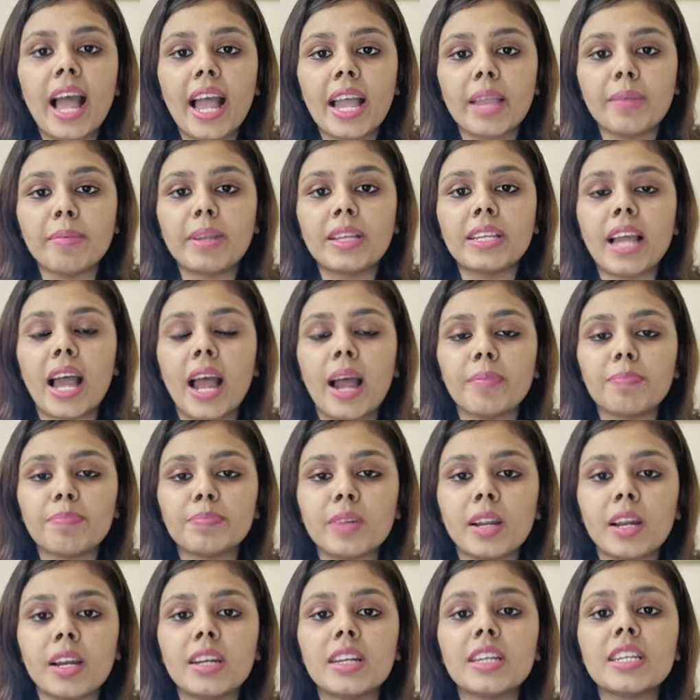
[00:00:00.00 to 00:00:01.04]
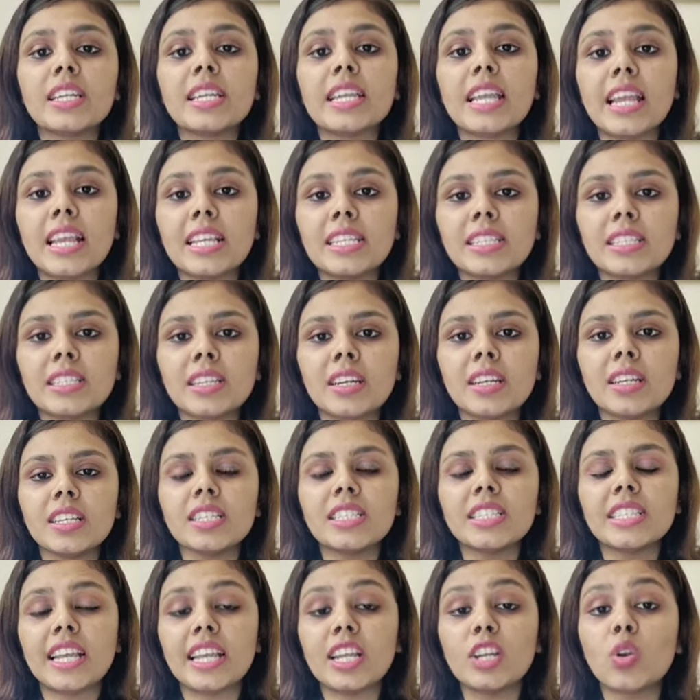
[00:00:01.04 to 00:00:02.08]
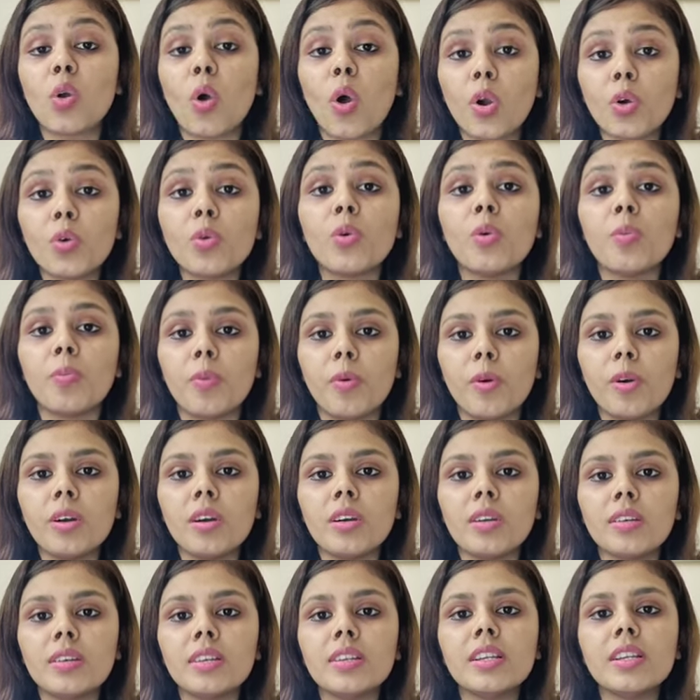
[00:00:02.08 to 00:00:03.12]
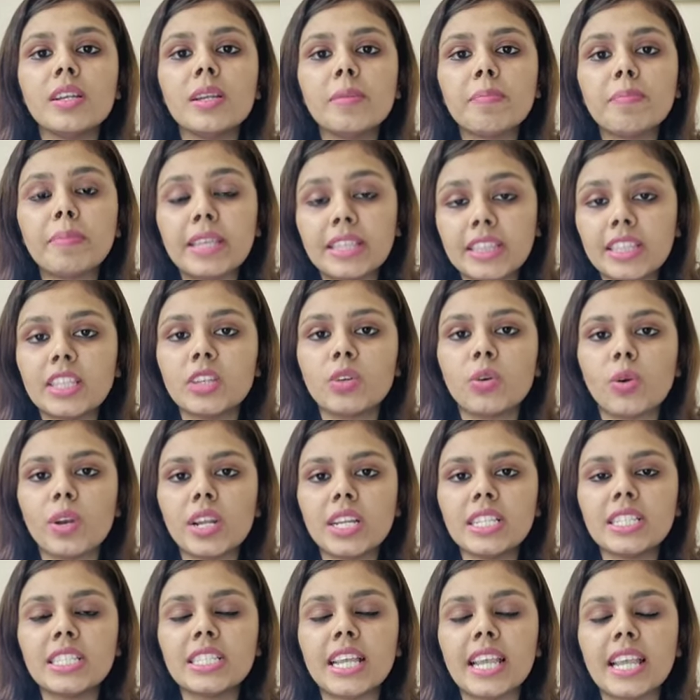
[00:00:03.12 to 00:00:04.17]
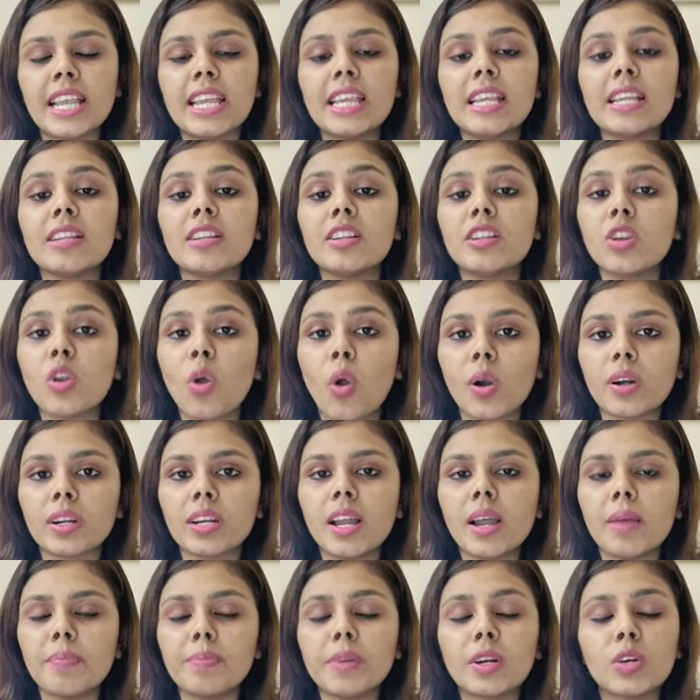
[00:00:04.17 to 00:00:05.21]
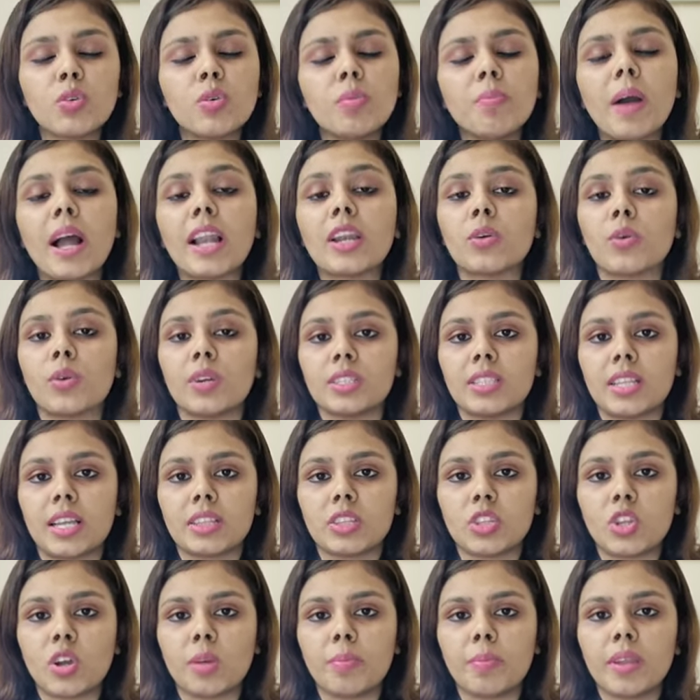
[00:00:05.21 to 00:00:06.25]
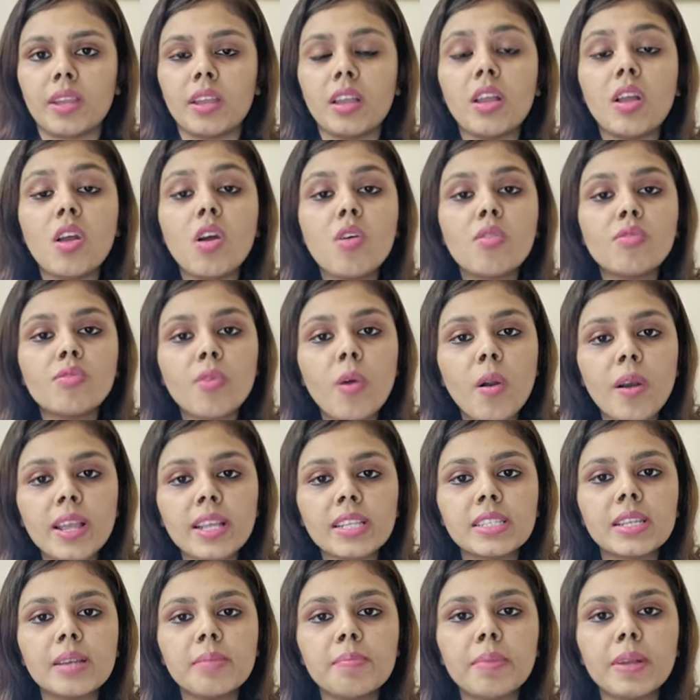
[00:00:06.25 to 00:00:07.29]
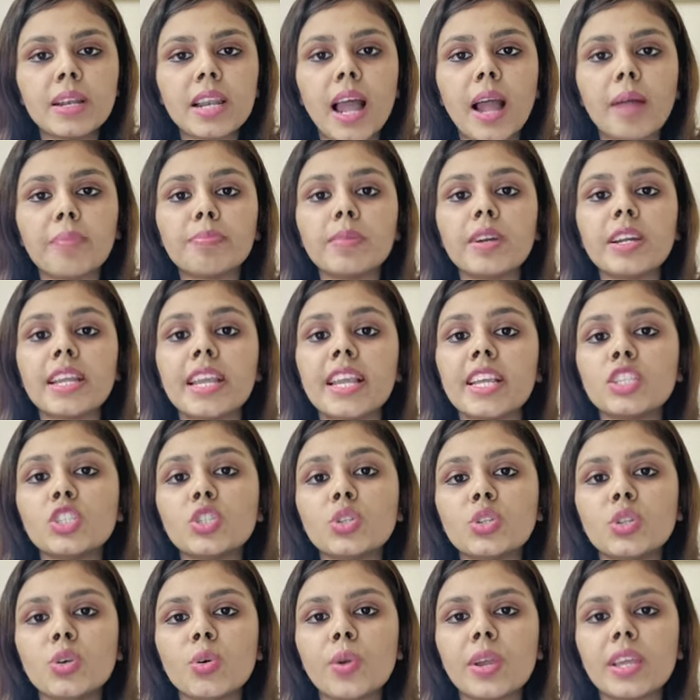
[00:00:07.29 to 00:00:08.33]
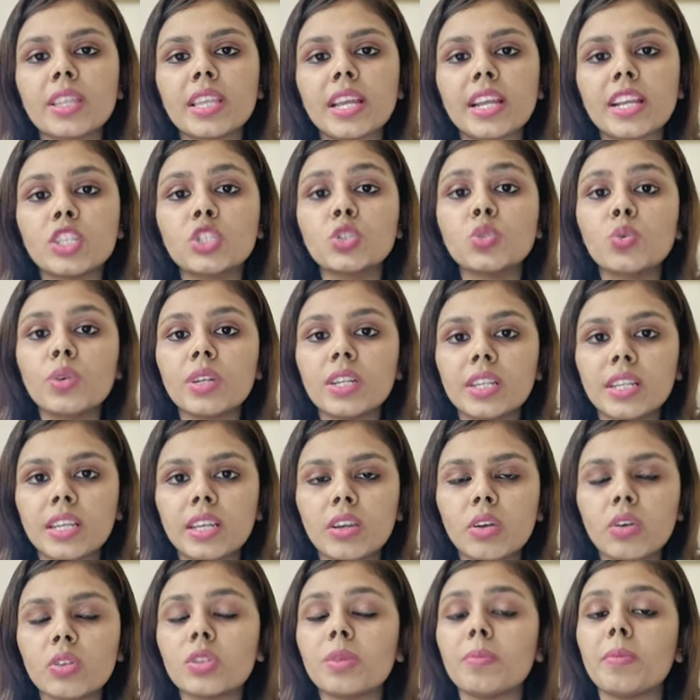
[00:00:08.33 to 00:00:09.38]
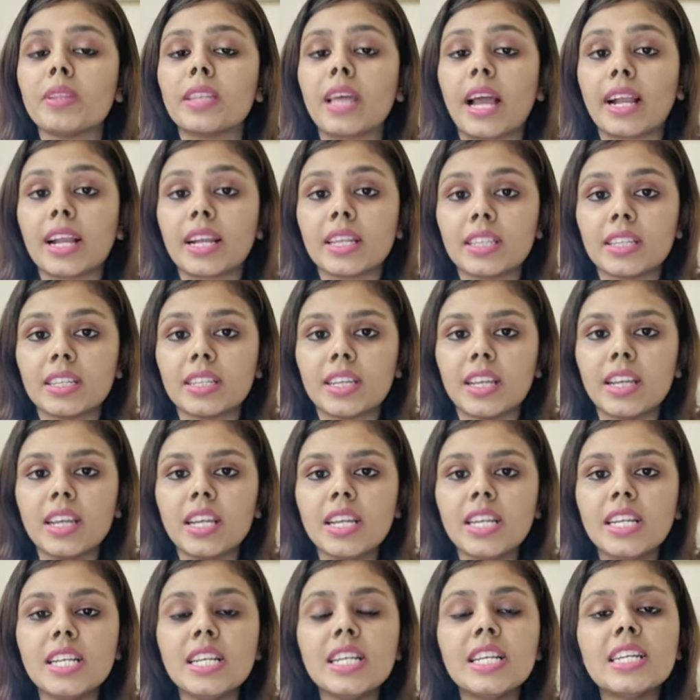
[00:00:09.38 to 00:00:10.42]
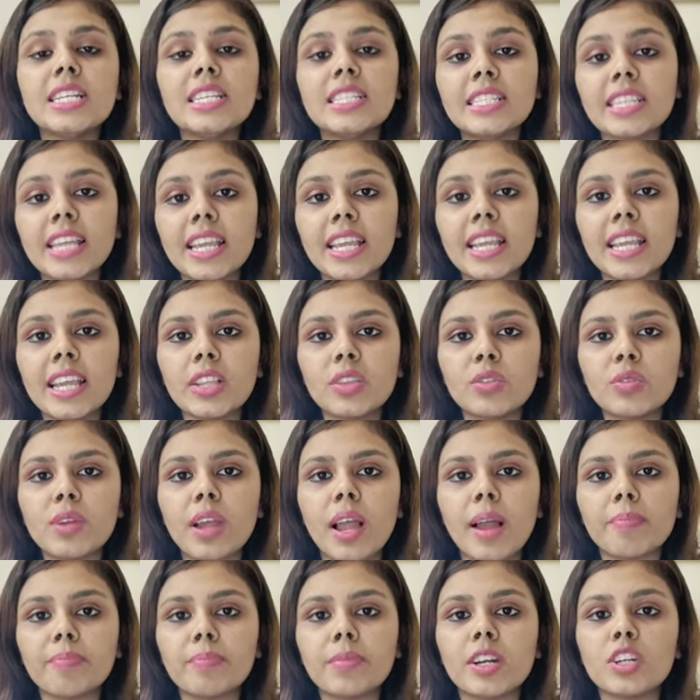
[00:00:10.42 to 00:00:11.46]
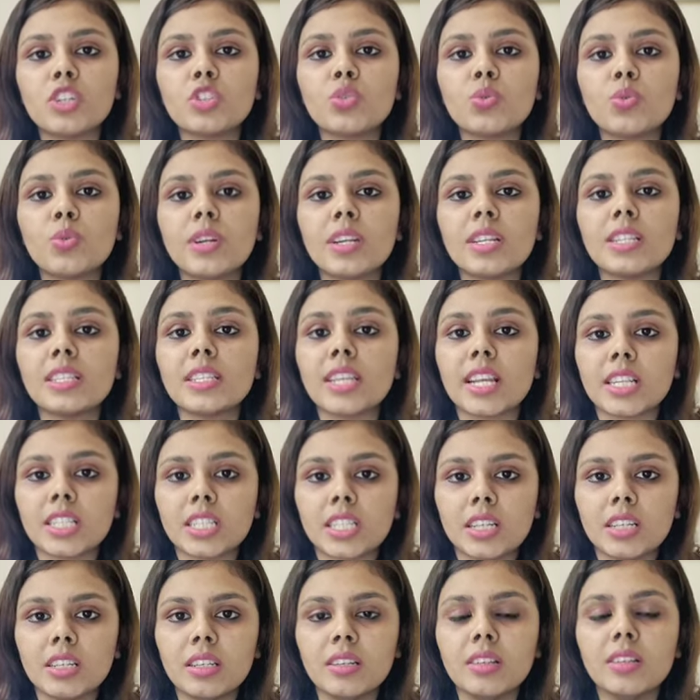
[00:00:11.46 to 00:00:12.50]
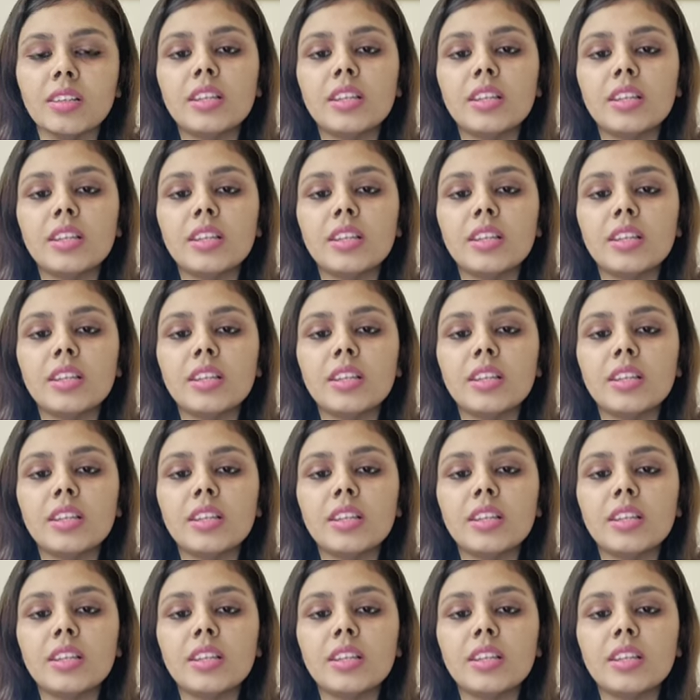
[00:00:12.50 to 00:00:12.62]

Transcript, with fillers: আই মিন আপনার কেসটা যেই লর ওপর ভিত্তি করে সেই লটা আপনার খুব ভালো করে জানতে হবে ফর এক্সাম্পল আপনার কেস যদি হয়ে থাকে চুরি নিয়ে অথবা ডাকাতি নিয়ে সেই ক্ষেত্রে আপনার চুরির সেকশন